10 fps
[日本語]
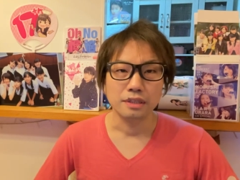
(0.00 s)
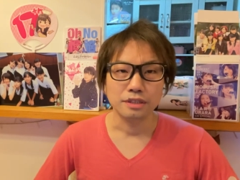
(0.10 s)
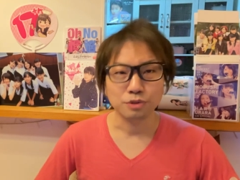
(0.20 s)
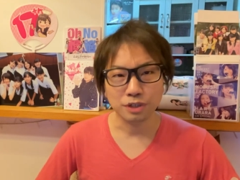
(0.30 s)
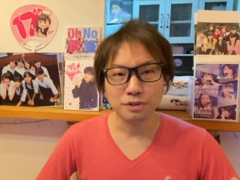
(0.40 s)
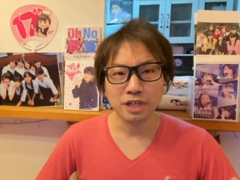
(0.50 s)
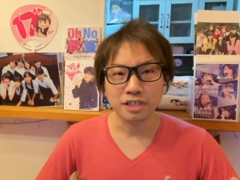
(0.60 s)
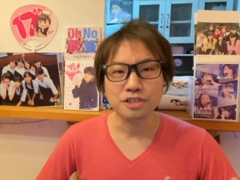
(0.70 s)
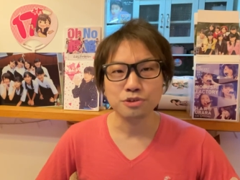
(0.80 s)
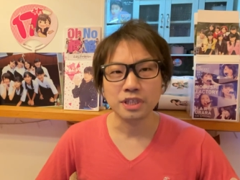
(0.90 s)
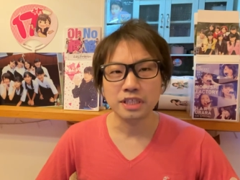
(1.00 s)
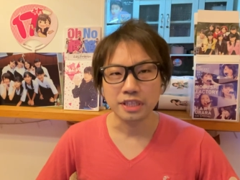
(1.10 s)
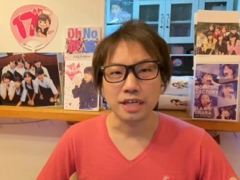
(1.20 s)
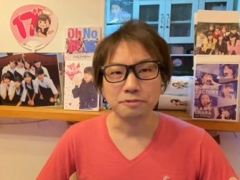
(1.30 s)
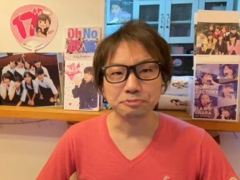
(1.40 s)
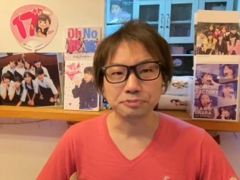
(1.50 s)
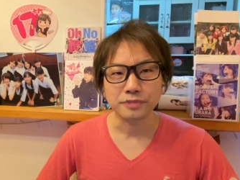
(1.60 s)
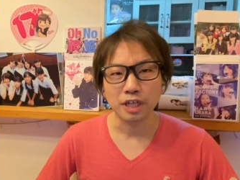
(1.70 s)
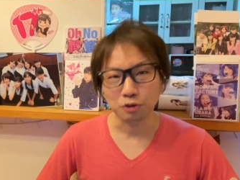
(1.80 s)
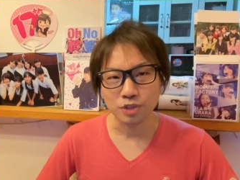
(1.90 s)
それぐらい貴重な日で、
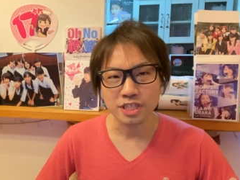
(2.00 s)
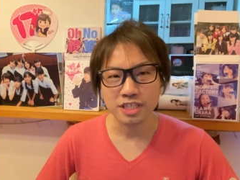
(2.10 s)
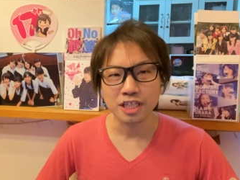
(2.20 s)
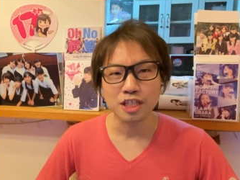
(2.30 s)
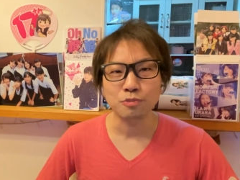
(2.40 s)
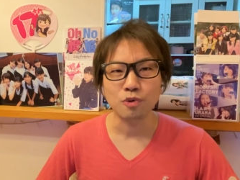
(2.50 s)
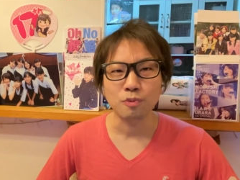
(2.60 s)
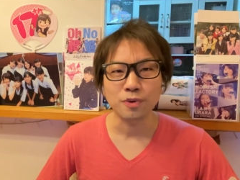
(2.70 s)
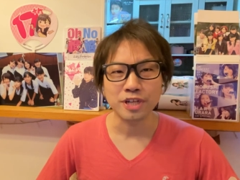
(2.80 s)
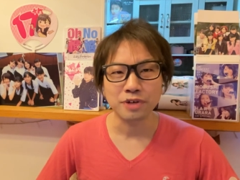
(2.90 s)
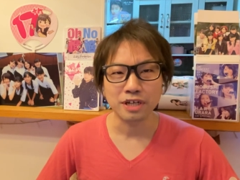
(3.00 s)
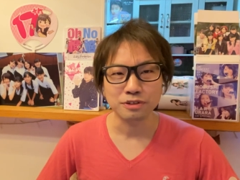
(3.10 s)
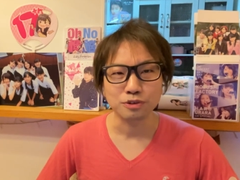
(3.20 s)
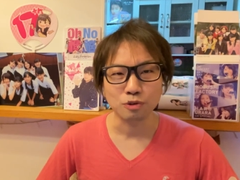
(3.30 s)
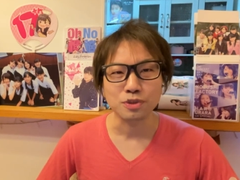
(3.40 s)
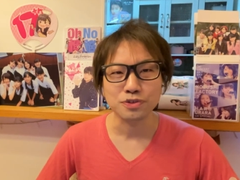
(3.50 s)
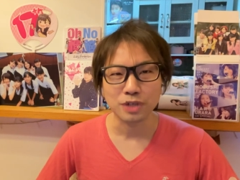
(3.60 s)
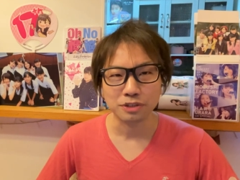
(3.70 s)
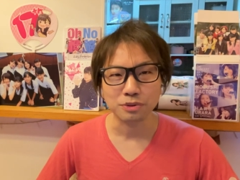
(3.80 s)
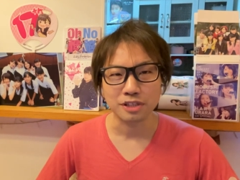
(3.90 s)
あと個人的にも思い入れのあるこぶし
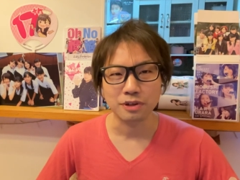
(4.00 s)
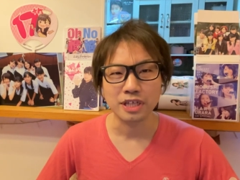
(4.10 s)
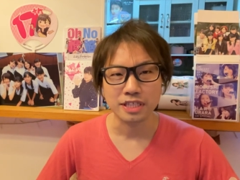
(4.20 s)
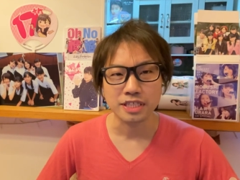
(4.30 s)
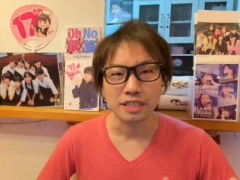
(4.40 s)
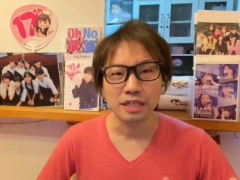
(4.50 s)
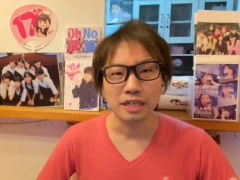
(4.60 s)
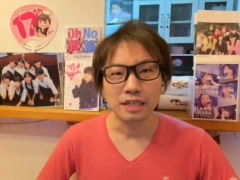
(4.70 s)
ファクトリーの話、